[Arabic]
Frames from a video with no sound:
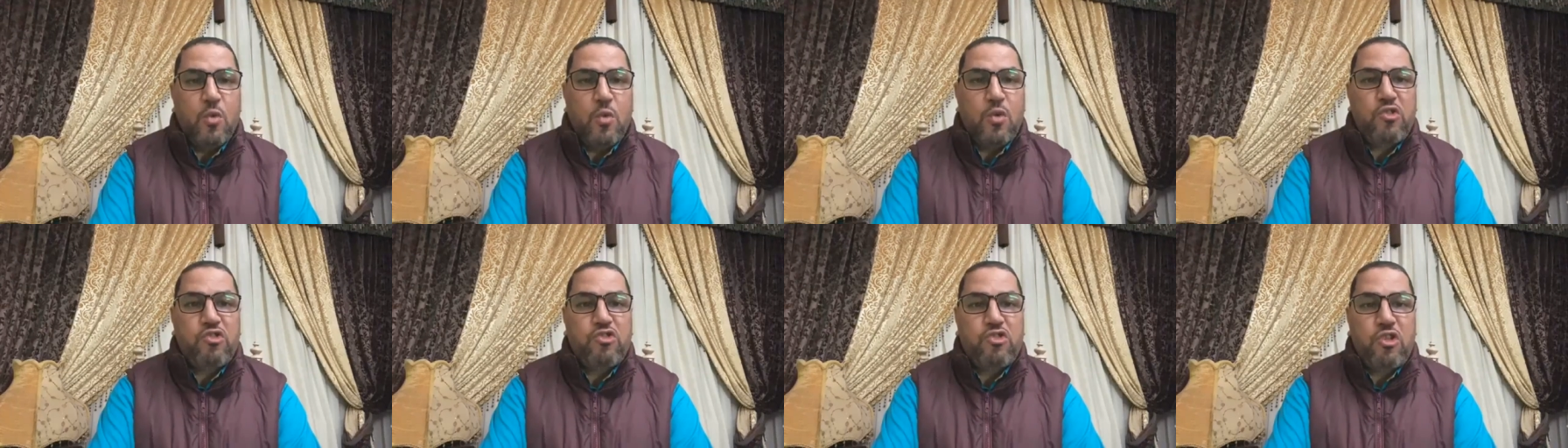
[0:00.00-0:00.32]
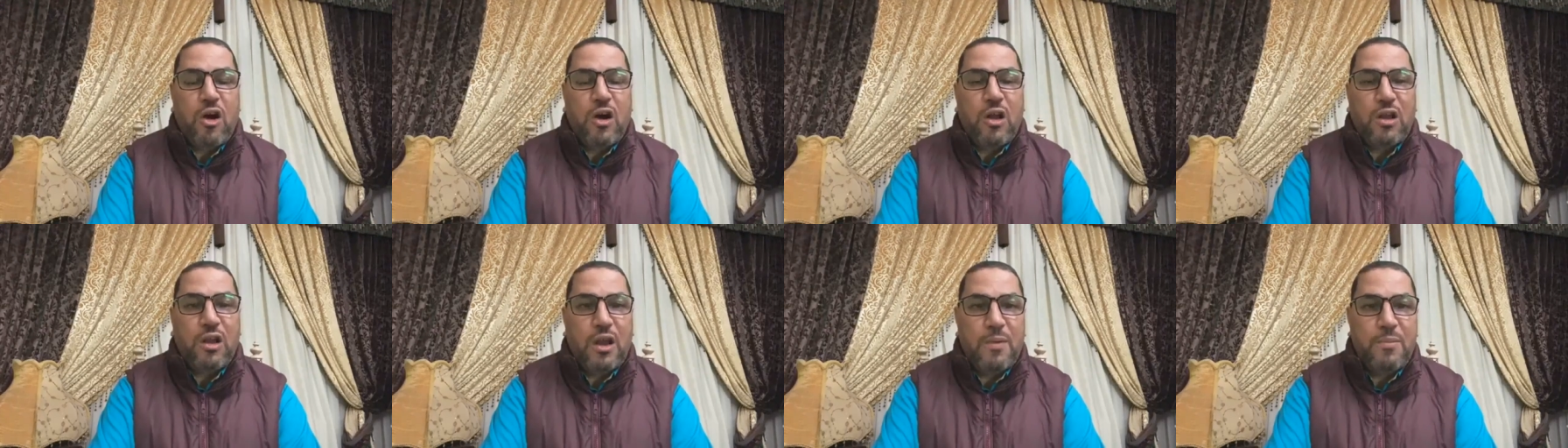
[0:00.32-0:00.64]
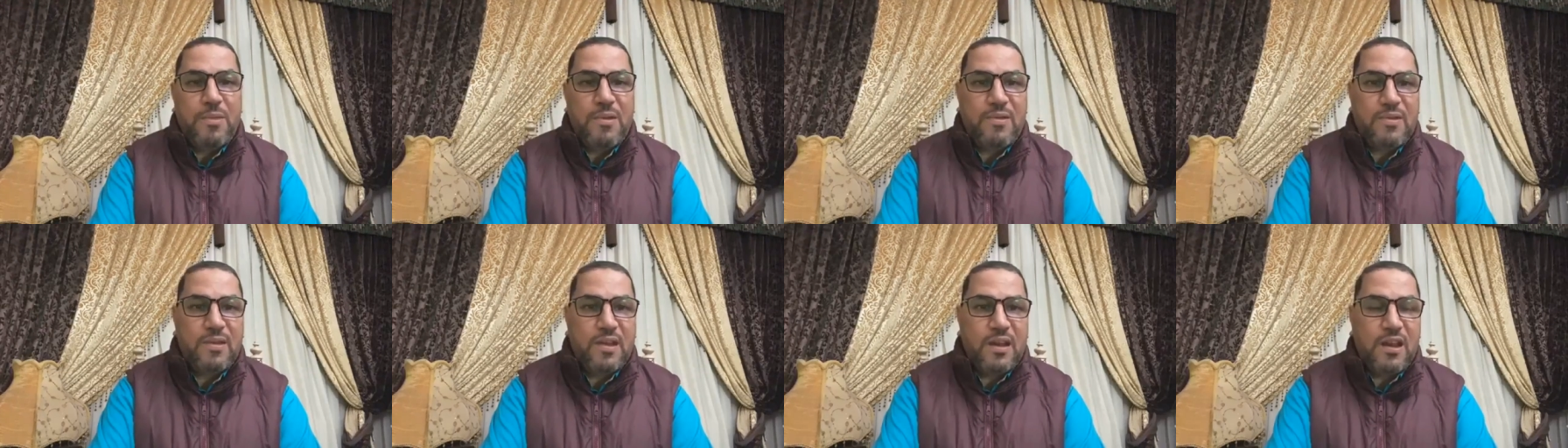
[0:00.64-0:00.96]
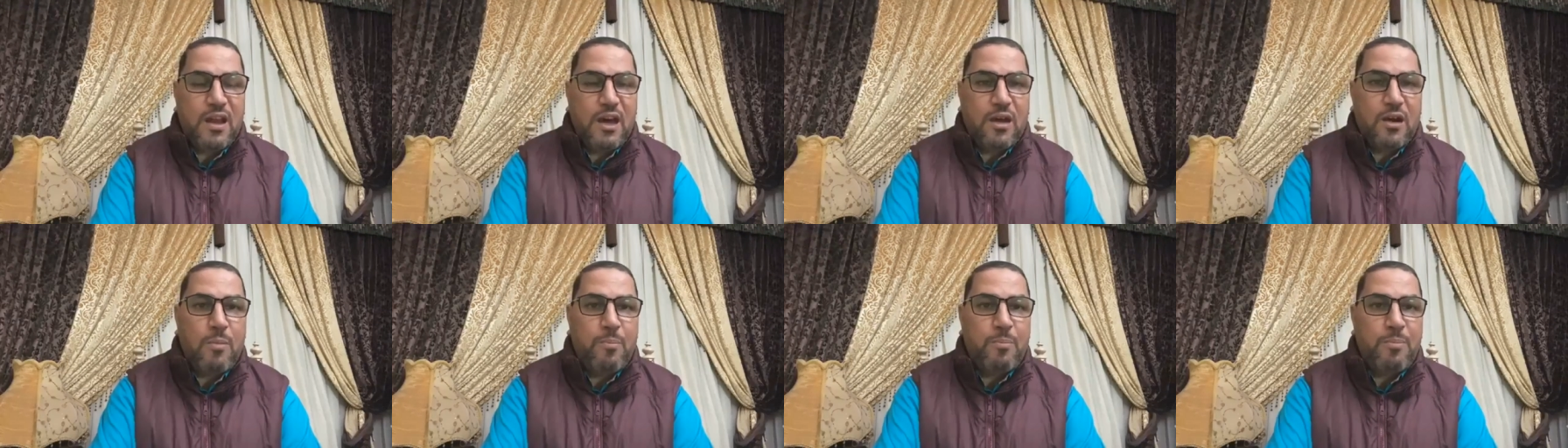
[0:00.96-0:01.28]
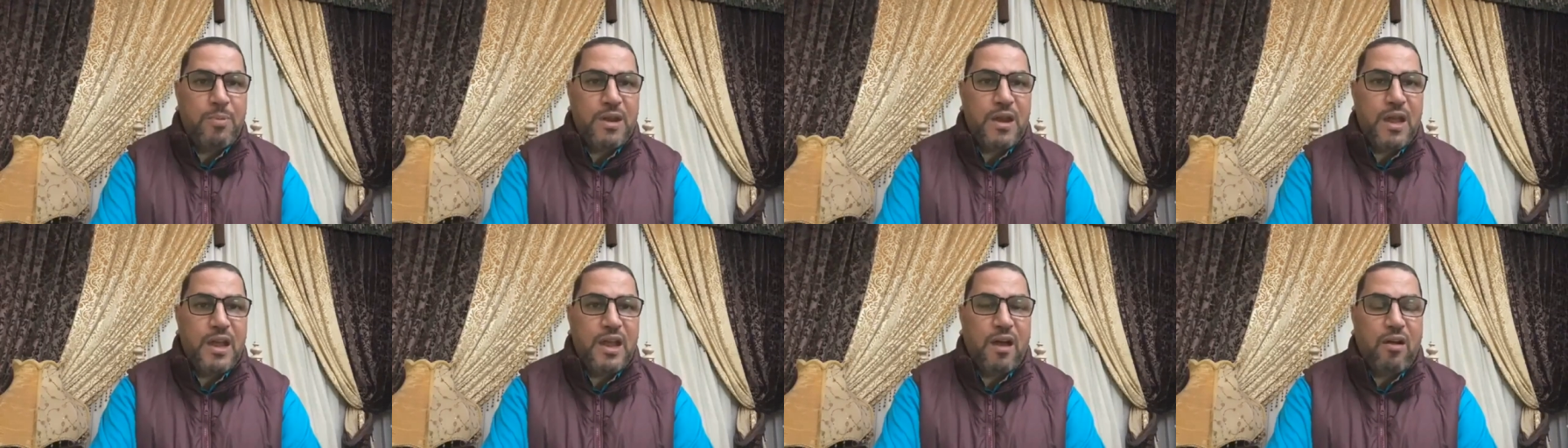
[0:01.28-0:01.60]
وإن شاء الله بإذن الله
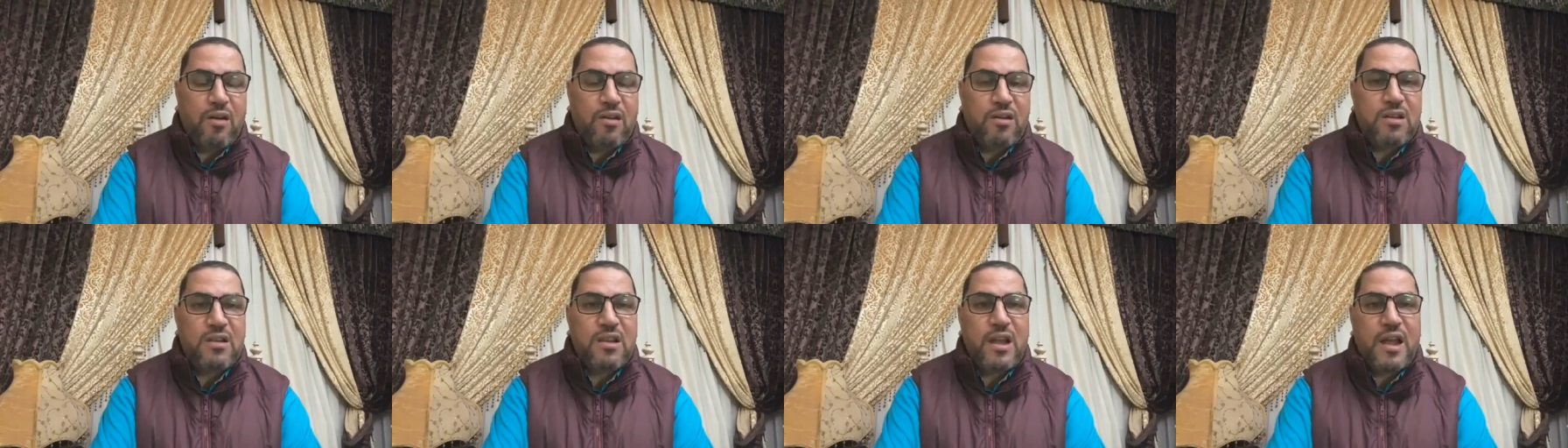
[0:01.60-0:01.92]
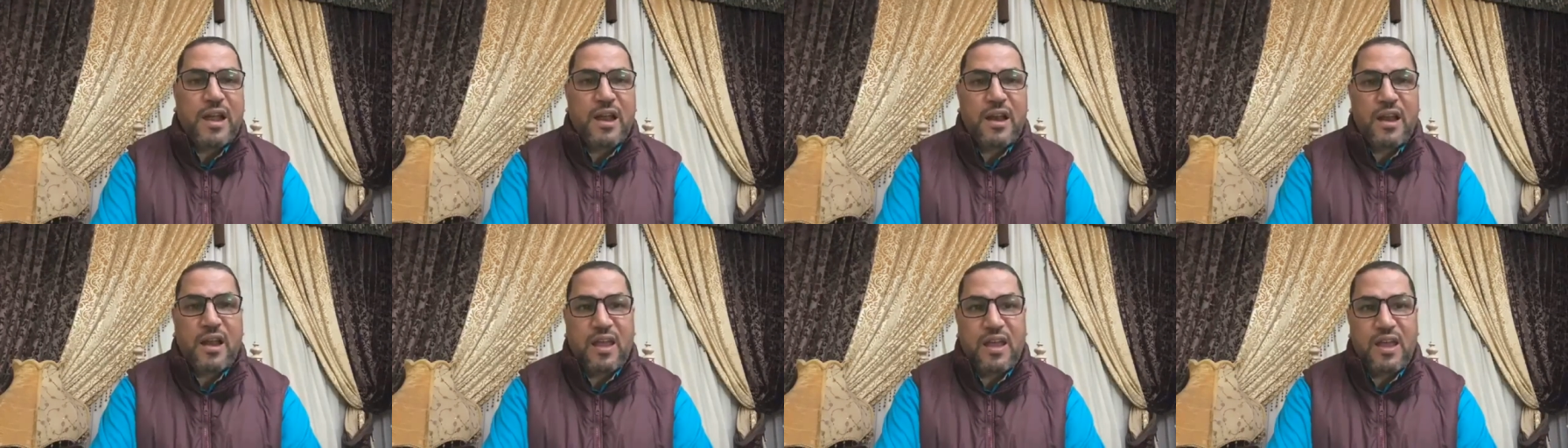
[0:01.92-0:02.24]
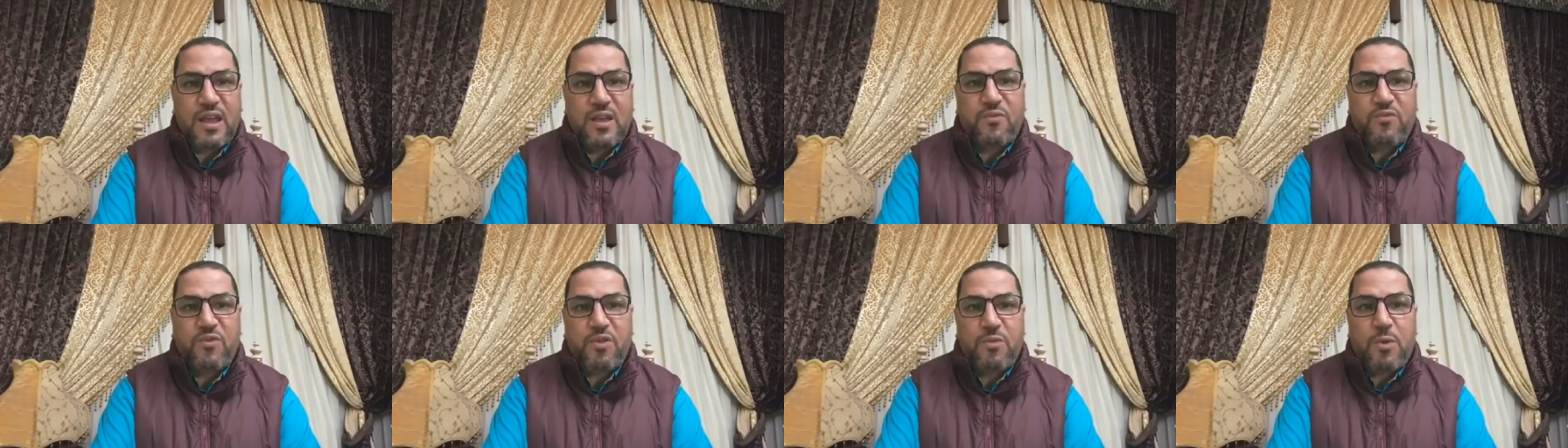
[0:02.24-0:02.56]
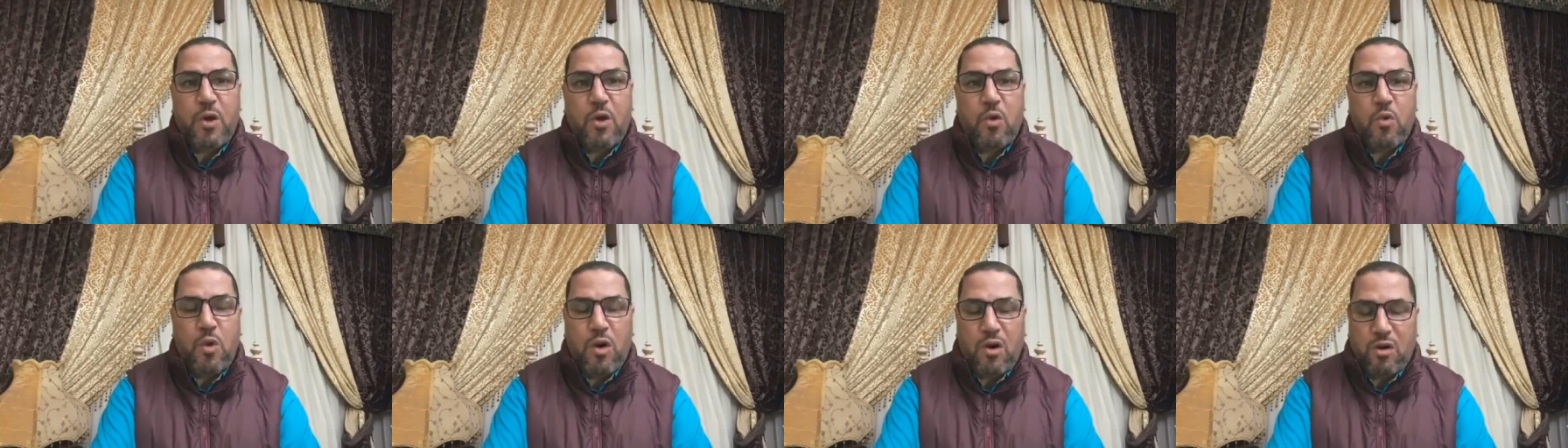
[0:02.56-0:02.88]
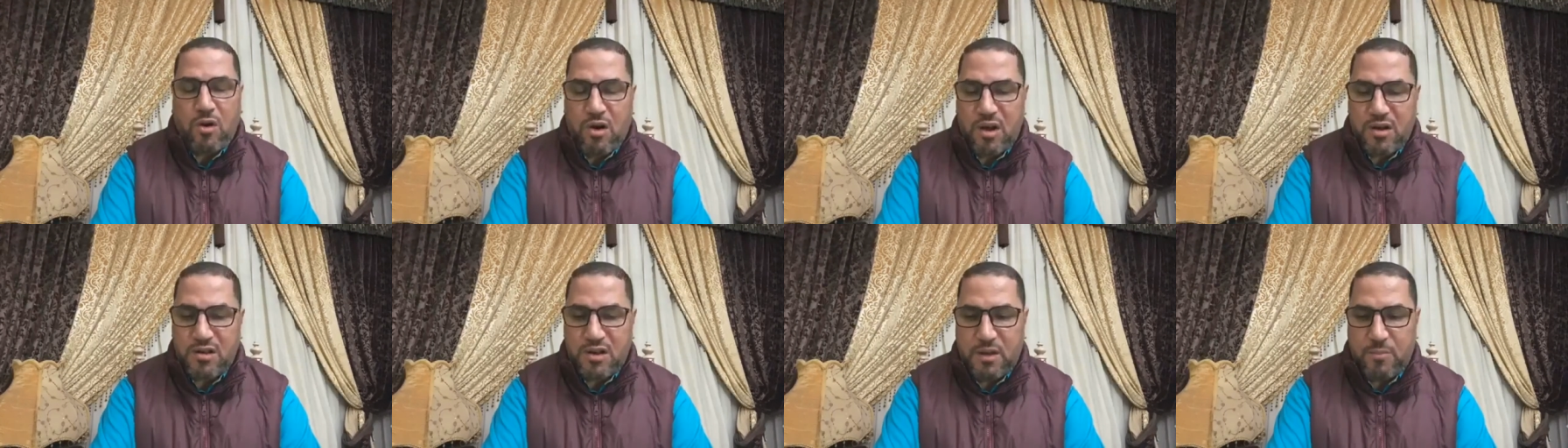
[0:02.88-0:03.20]
ربنا يعقد لك الخير فيما هو
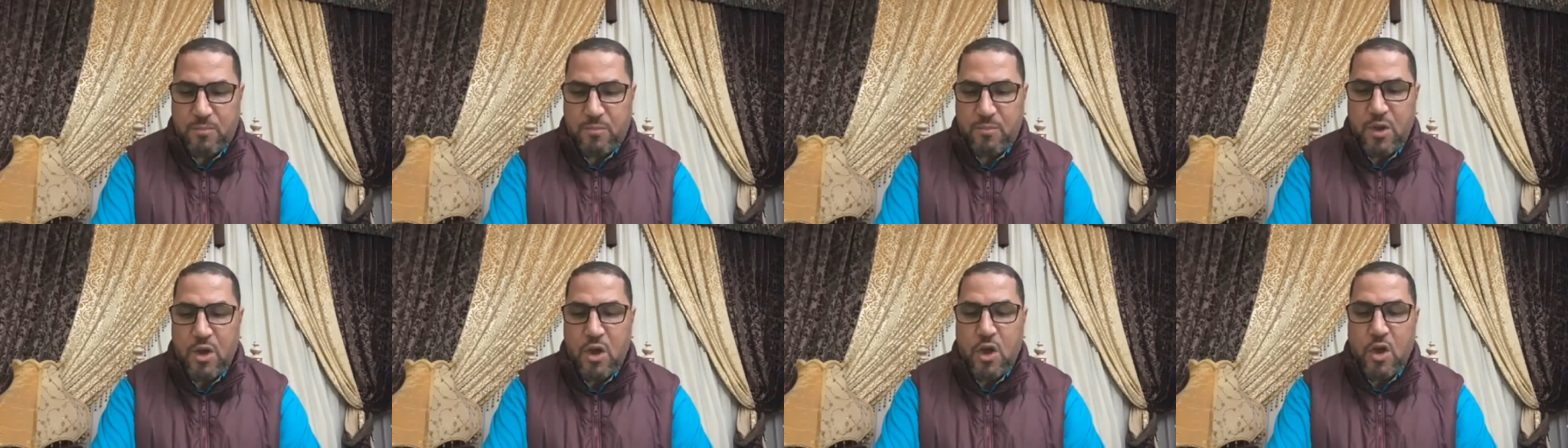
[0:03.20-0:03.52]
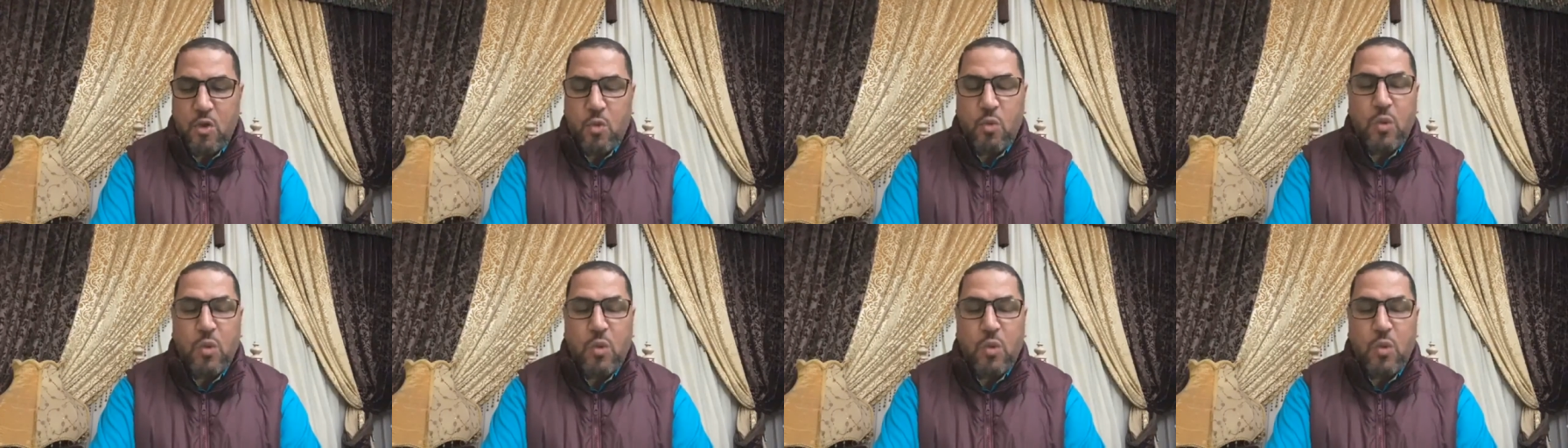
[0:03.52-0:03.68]
قادم